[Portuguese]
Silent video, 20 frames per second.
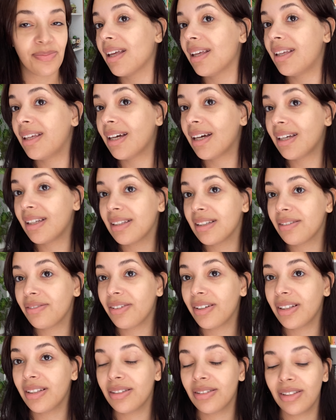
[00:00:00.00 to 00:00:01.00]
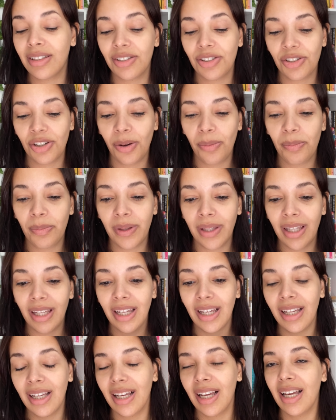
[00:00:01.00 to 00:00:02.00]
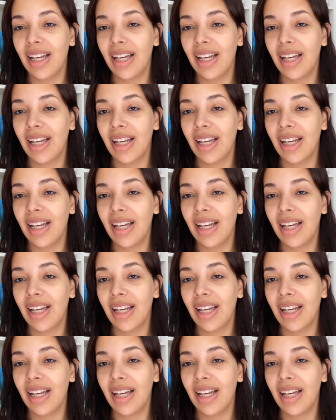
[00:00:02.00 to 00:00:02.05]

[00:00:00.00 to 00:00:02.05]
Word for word: E ainda falando da Shopee,